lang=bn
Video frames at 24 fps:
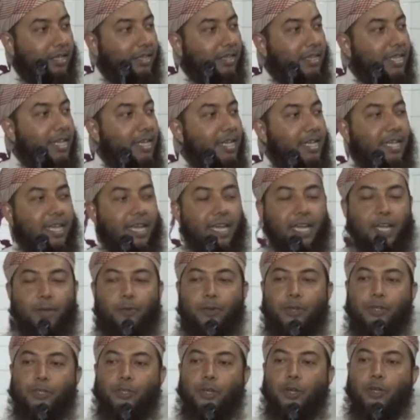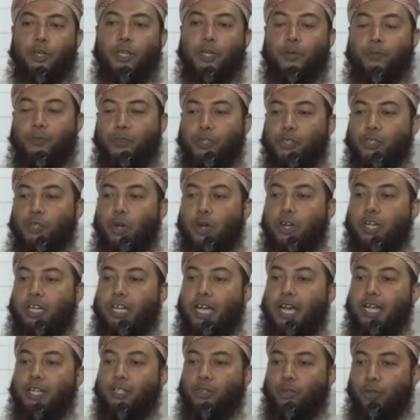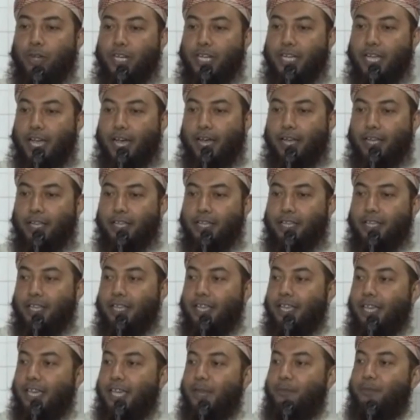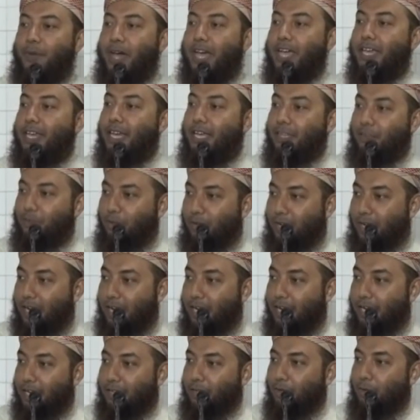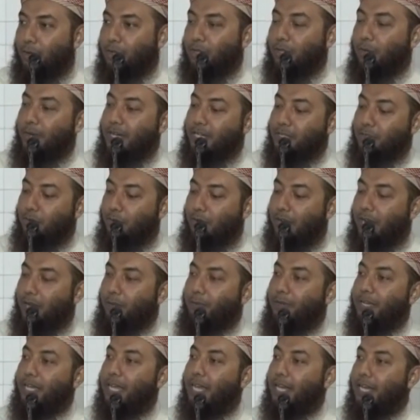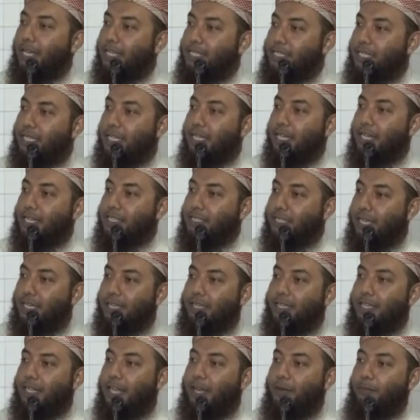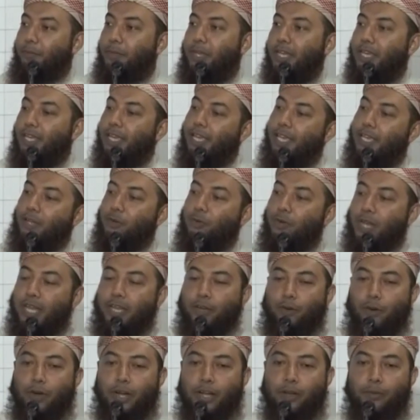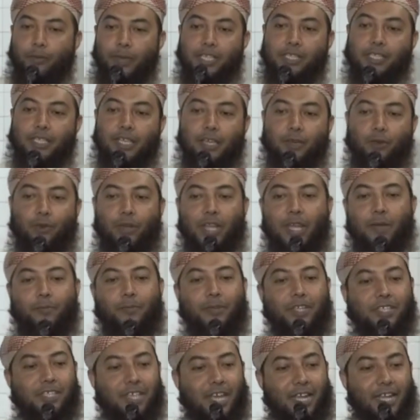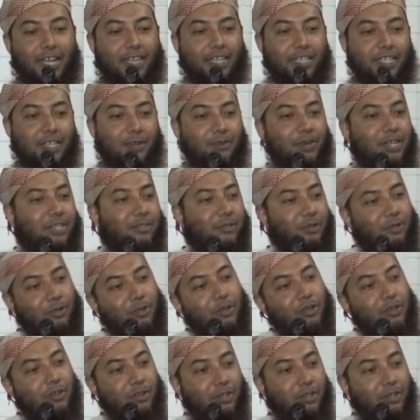দিনকে একেবারে সংক্ষিপ্ত শর্টকাট তরিকা এর বাইরে আর দরকার নাই অথবা সকাল বিকাল এই জিকির আসকার দিলাম এইগুলাই করেন বাস এগুলাই আপনার জান্নাতে যাওয়ার জন্য